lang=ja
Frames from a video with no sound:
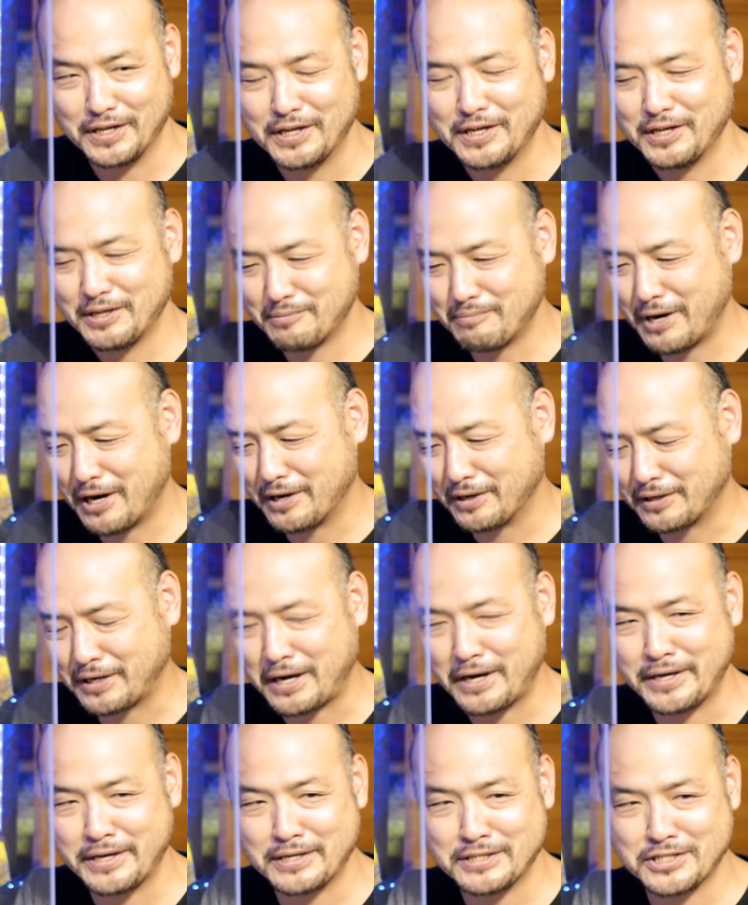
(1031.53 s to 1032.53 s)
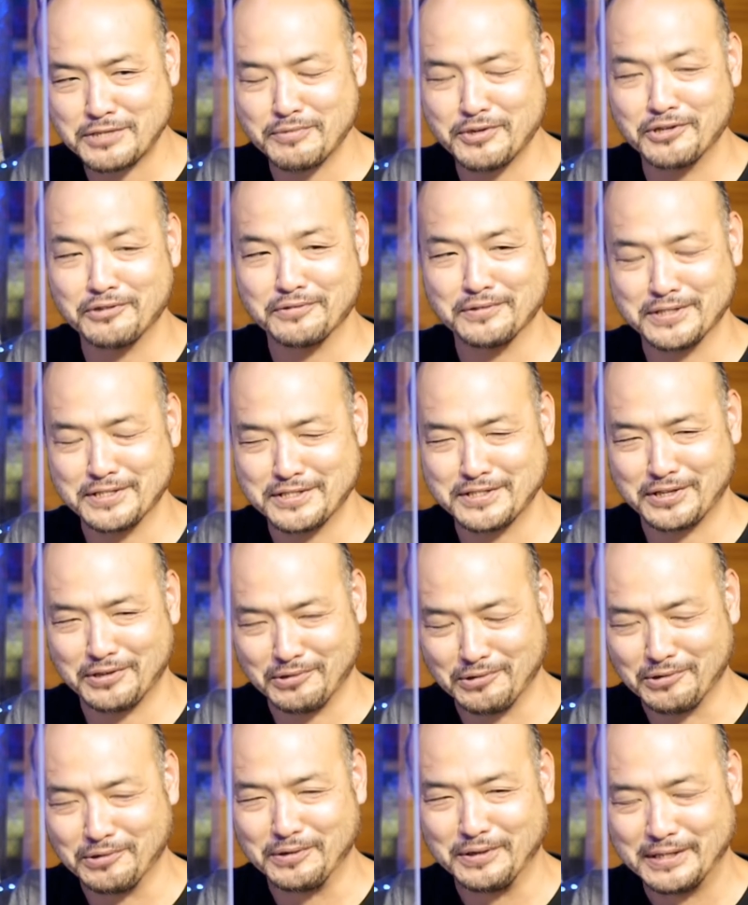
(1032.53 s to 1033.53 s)
まあ買い集めるんですけ
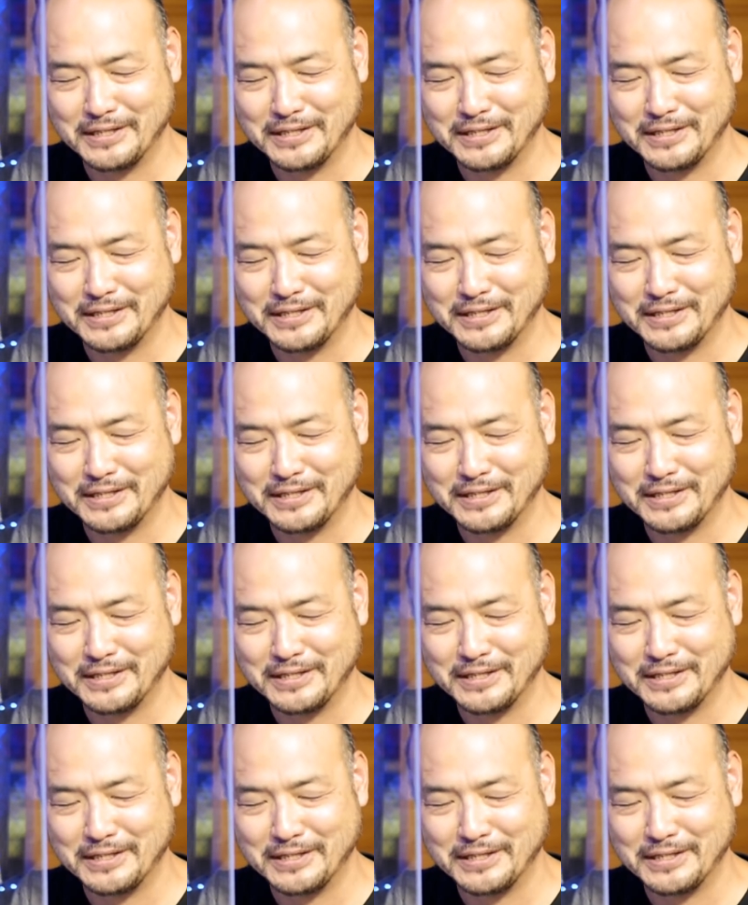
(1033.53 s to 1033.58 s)
ど、